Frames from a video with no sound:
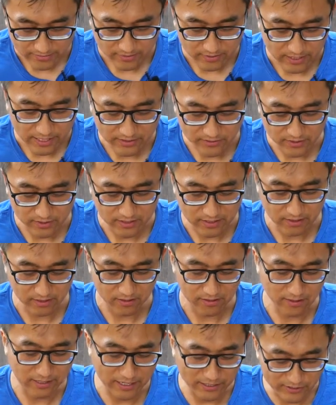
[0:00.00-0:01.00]
Laser
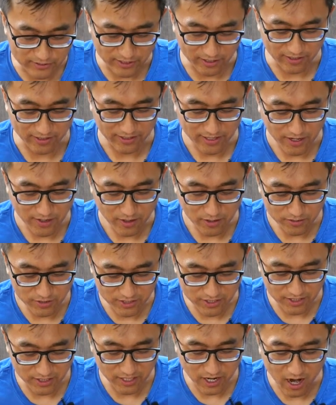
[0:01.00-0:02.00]
Laser 幺幺
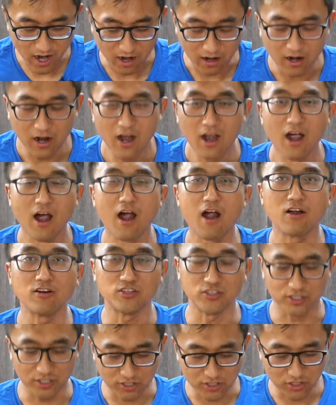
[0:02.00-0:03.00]
七二二
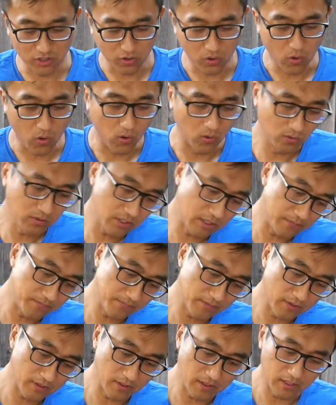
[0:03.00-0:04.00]
指的是红的，
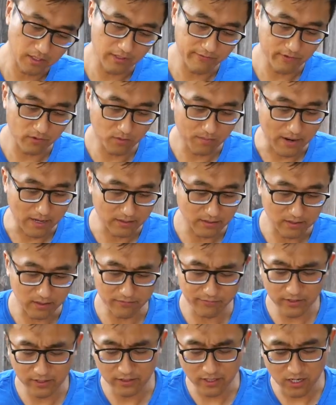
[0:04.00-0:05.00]
嗯，因为我买，
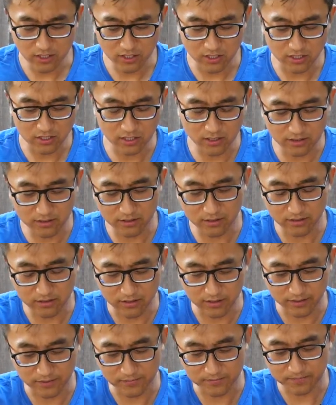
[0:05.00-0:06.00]
因为当时呢，
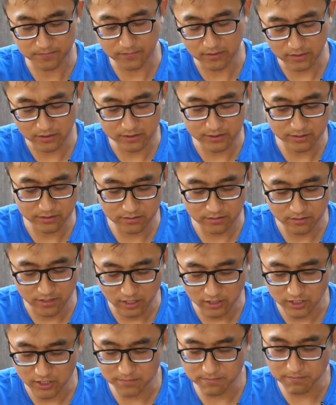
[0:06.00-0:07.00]

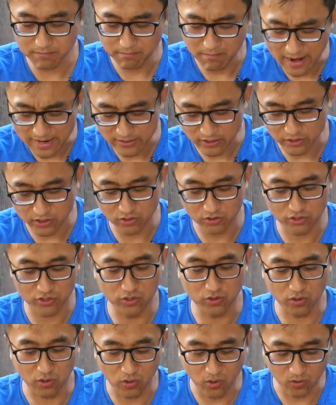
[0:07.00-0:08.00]
当时卖的时候只
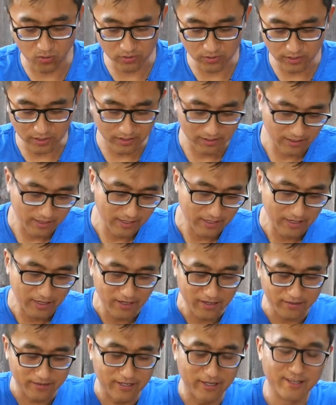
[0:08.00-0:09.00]
有个红的，
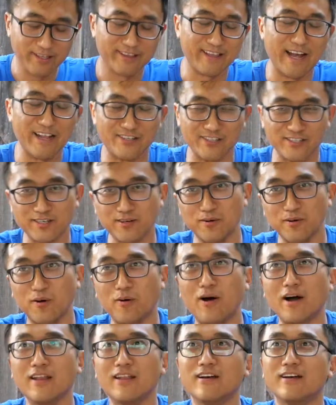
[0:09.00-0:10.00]
当然打折
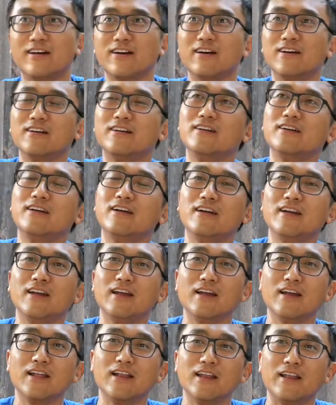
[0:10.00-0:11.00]
花了
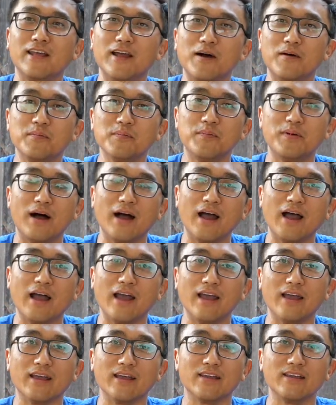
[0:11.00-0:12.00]
两
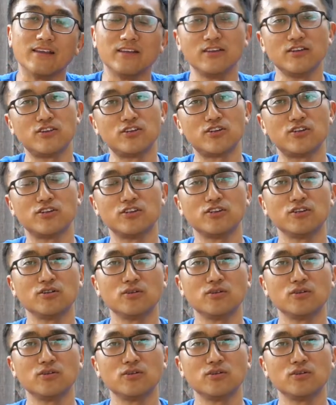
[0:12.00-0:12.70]
百一十。